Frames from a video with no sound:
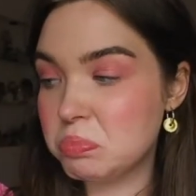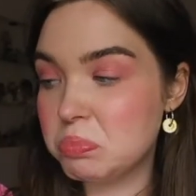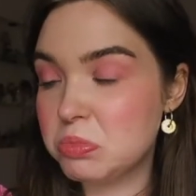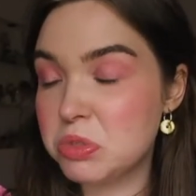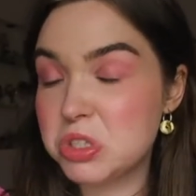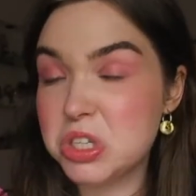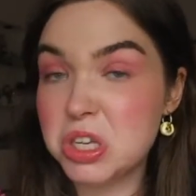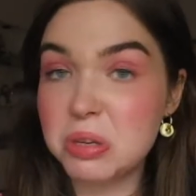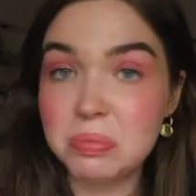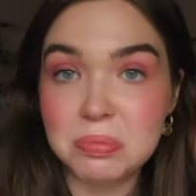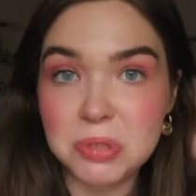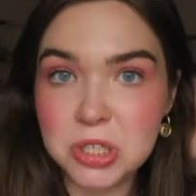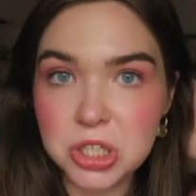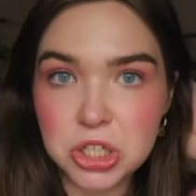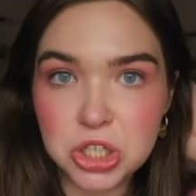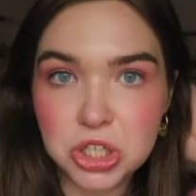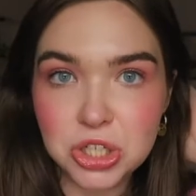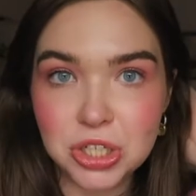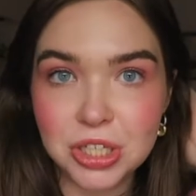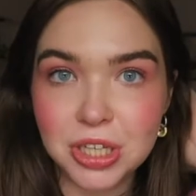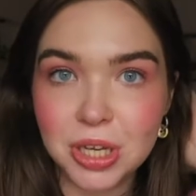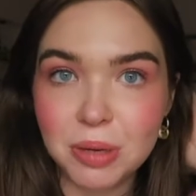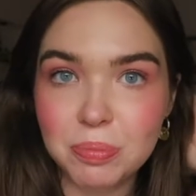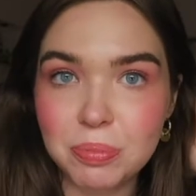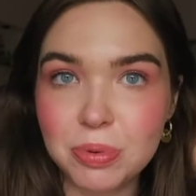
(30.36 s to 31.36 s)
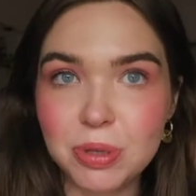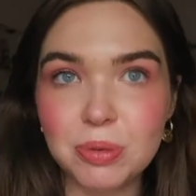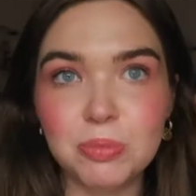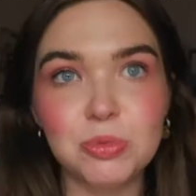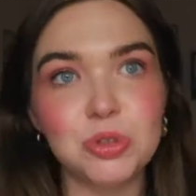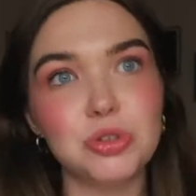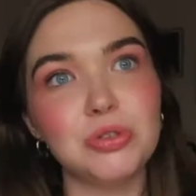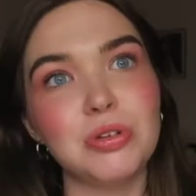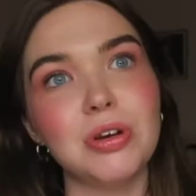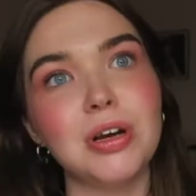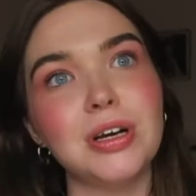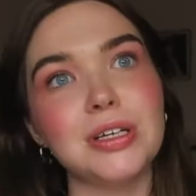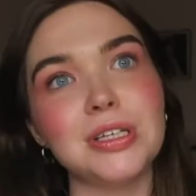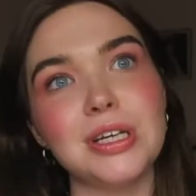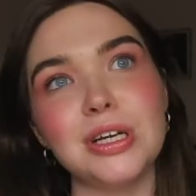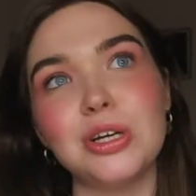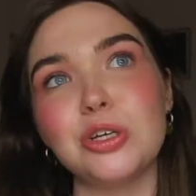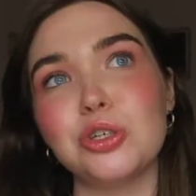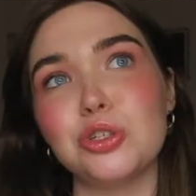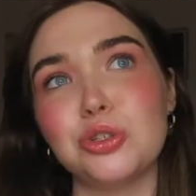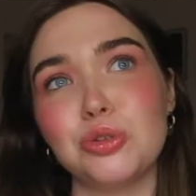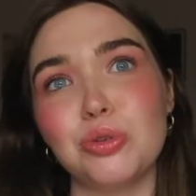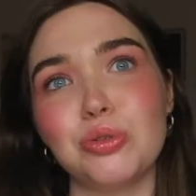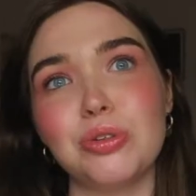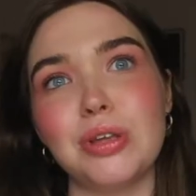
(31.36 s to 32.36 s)
скептически, потому что мне
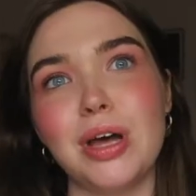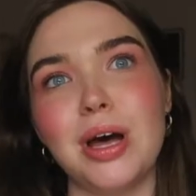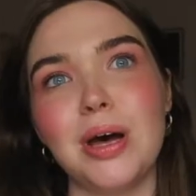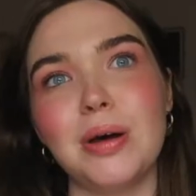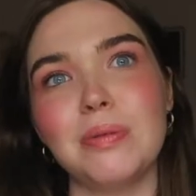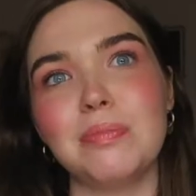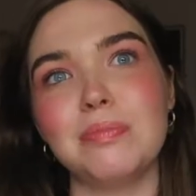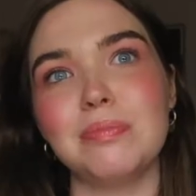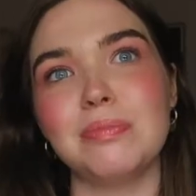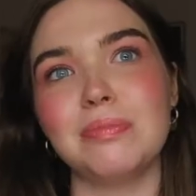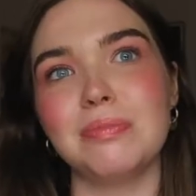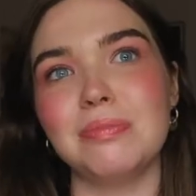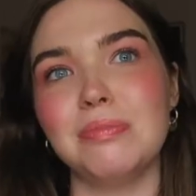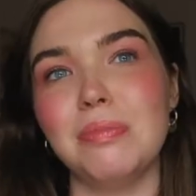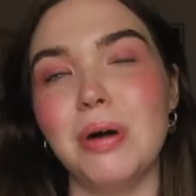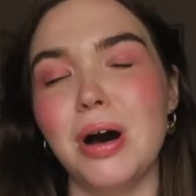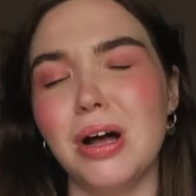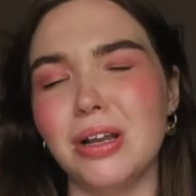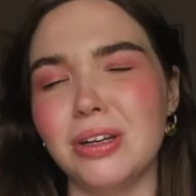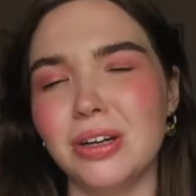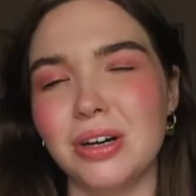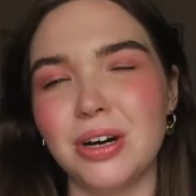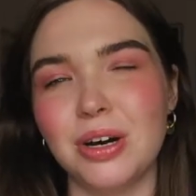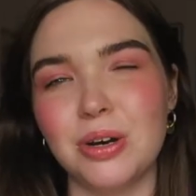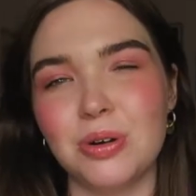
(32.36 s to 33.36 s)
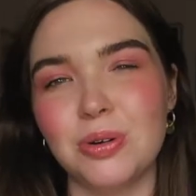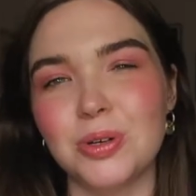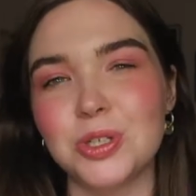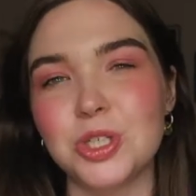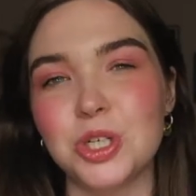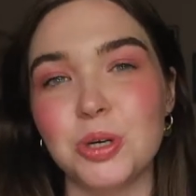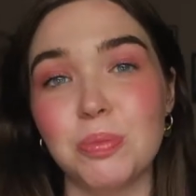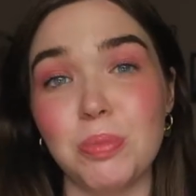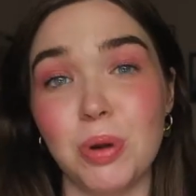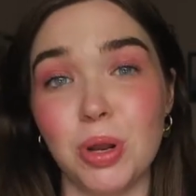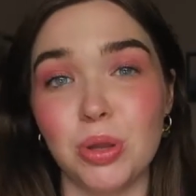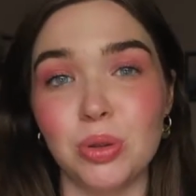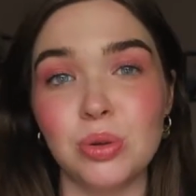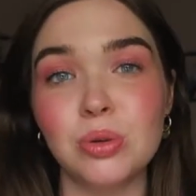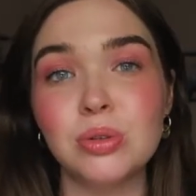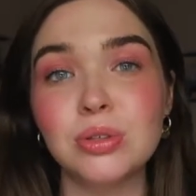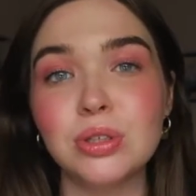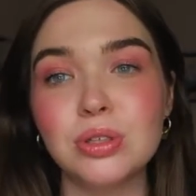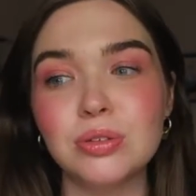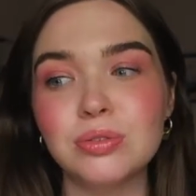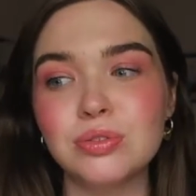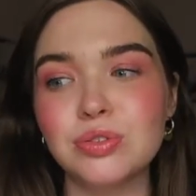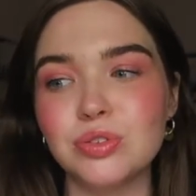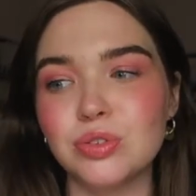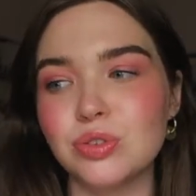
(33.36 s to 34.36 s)
казалось, что там мало хороших
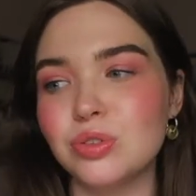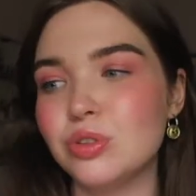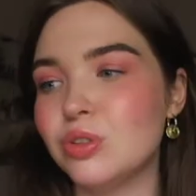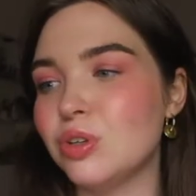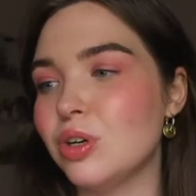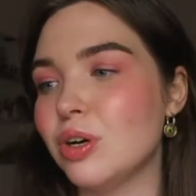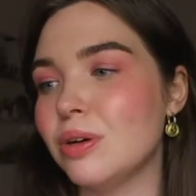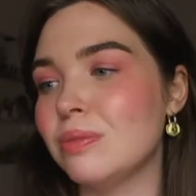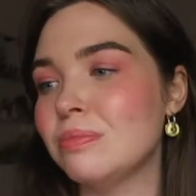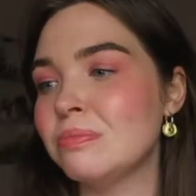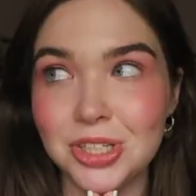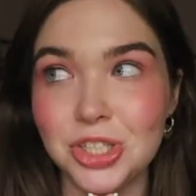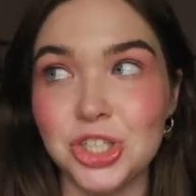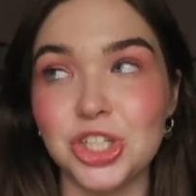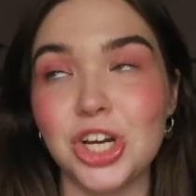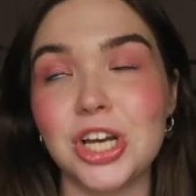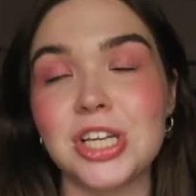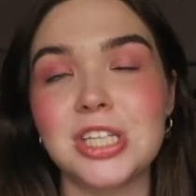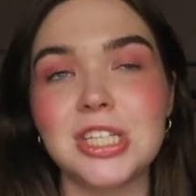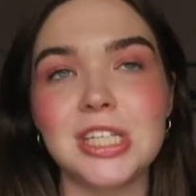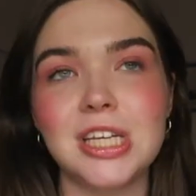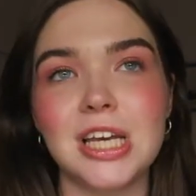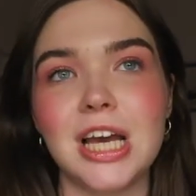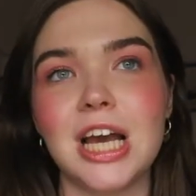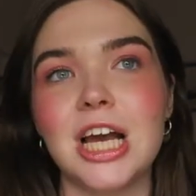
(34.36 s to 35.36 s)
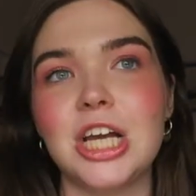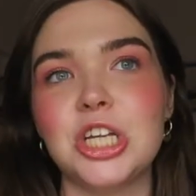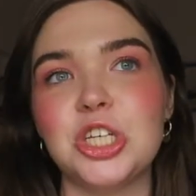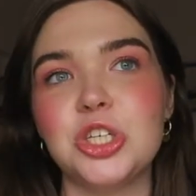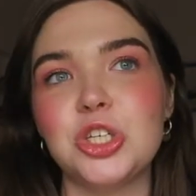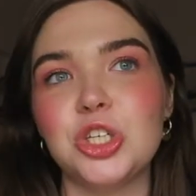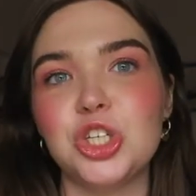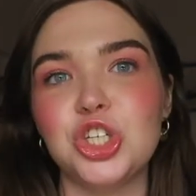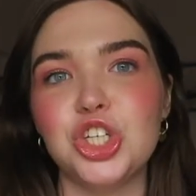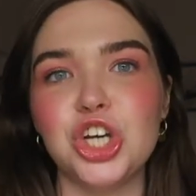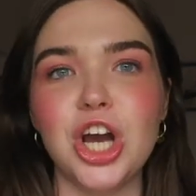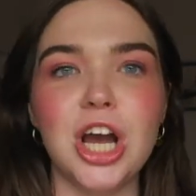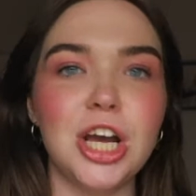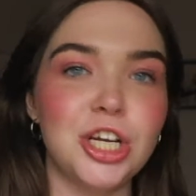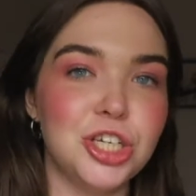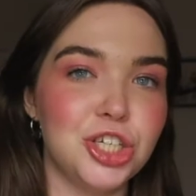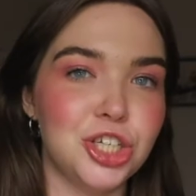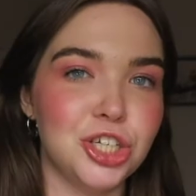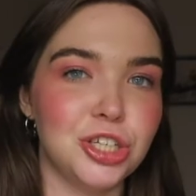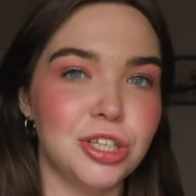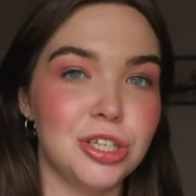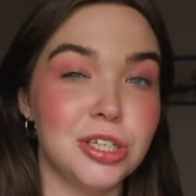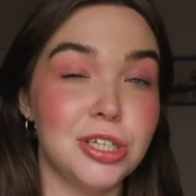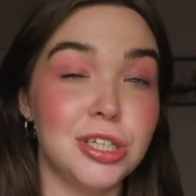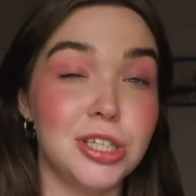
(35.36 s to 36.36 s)
продуктов, но сейчас я
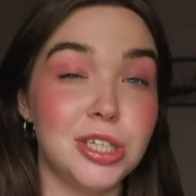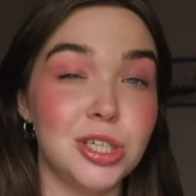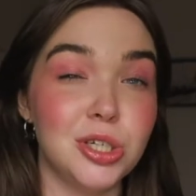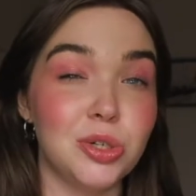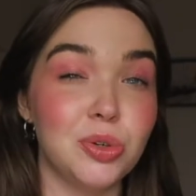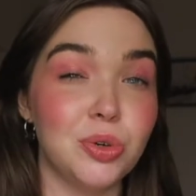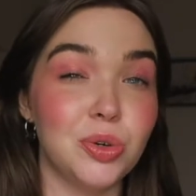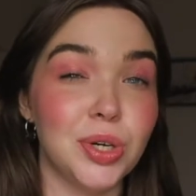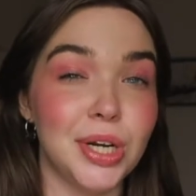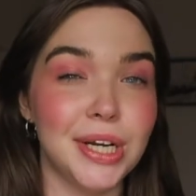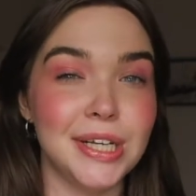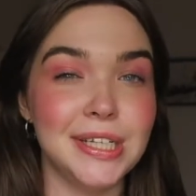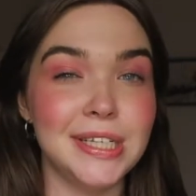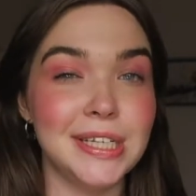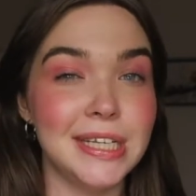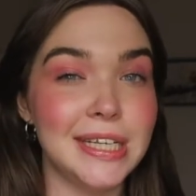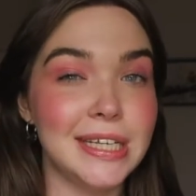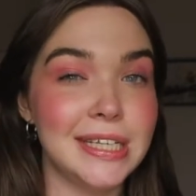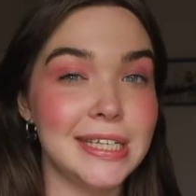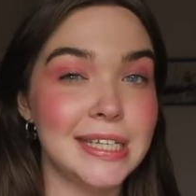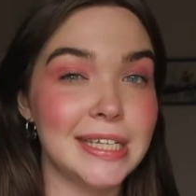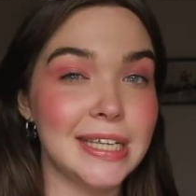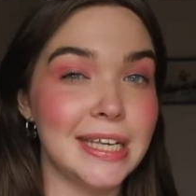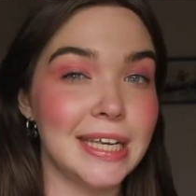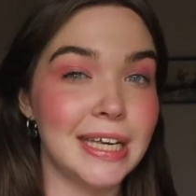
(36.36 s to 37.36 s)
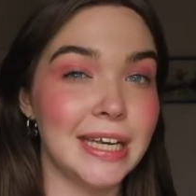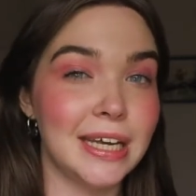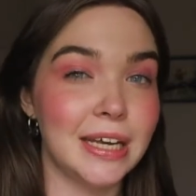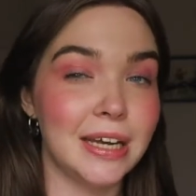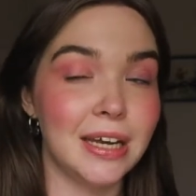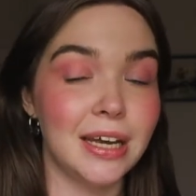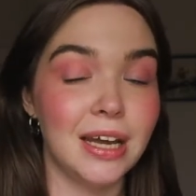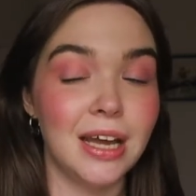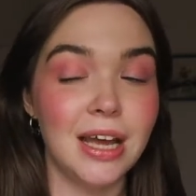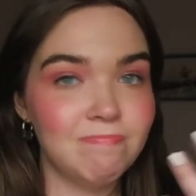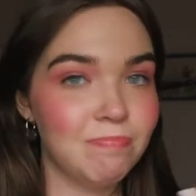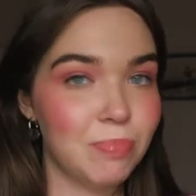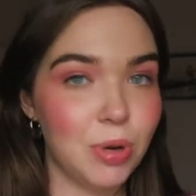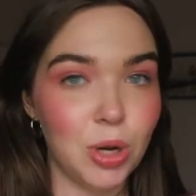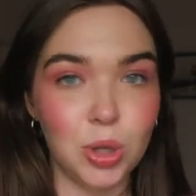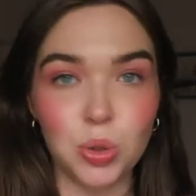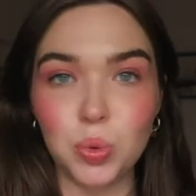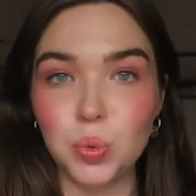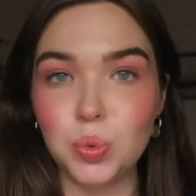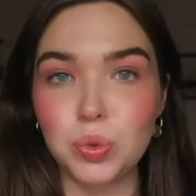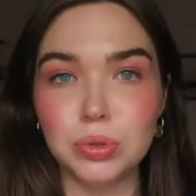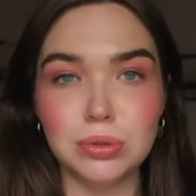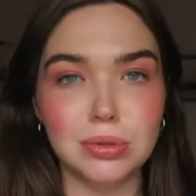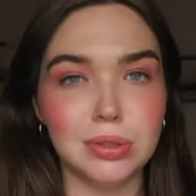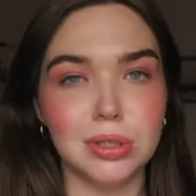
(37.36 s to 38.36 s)
чаще тестирую российские
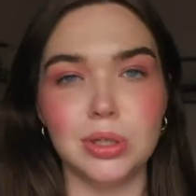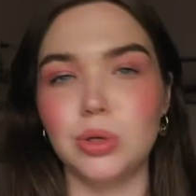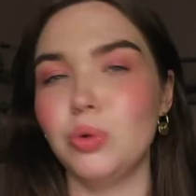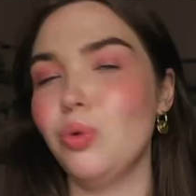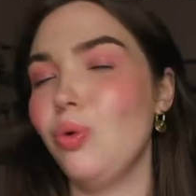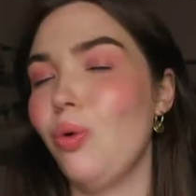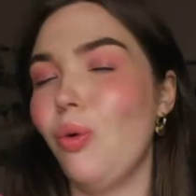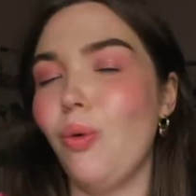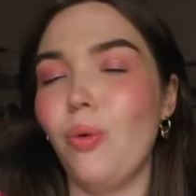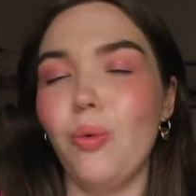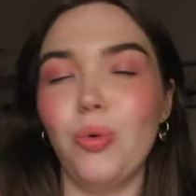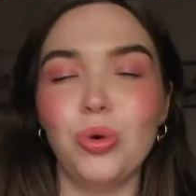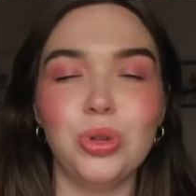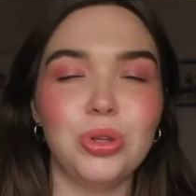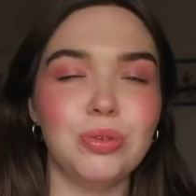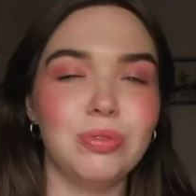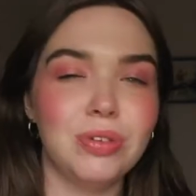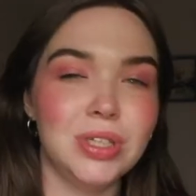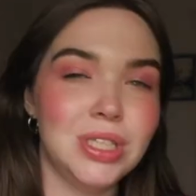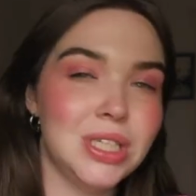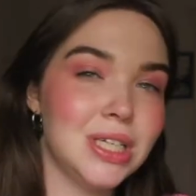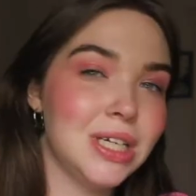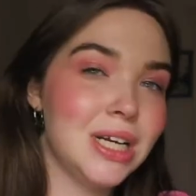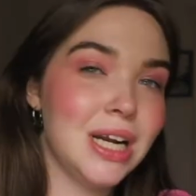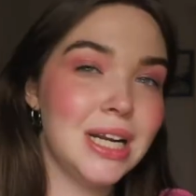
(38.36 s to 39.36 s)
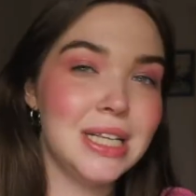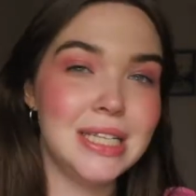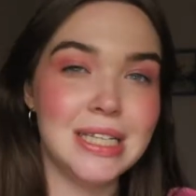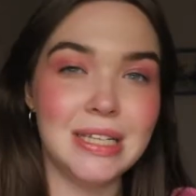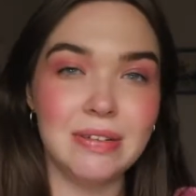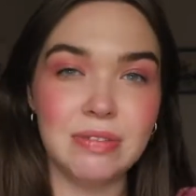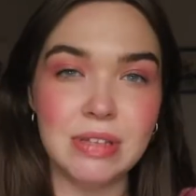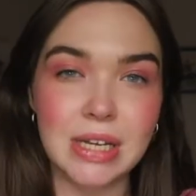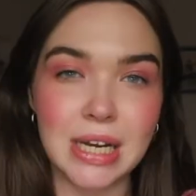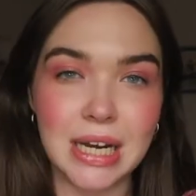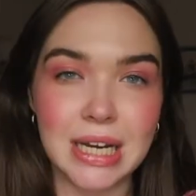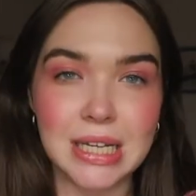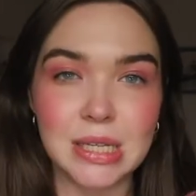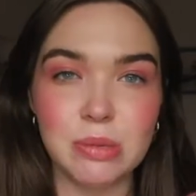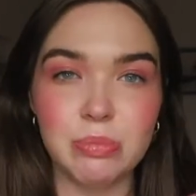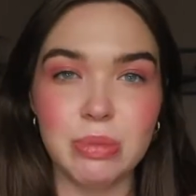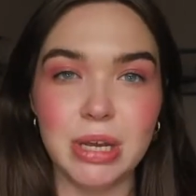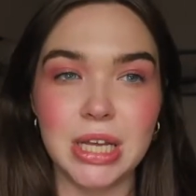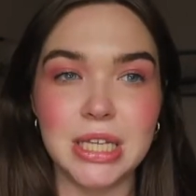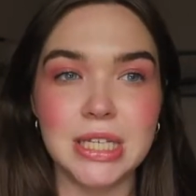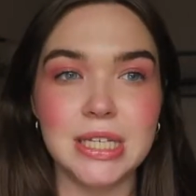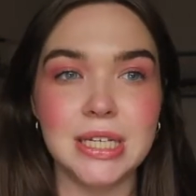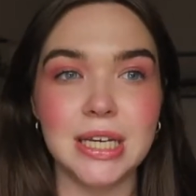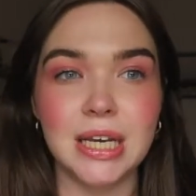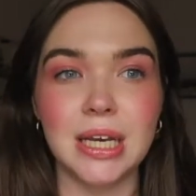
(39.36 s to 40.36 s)
продукты уходовой, декоративной
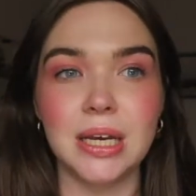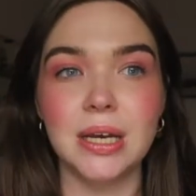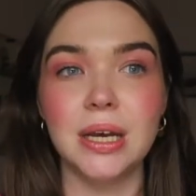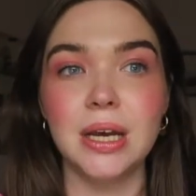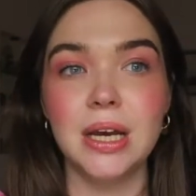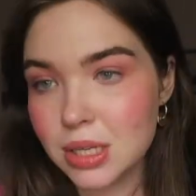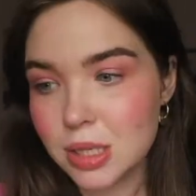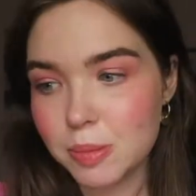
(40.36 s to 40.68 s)
косметики.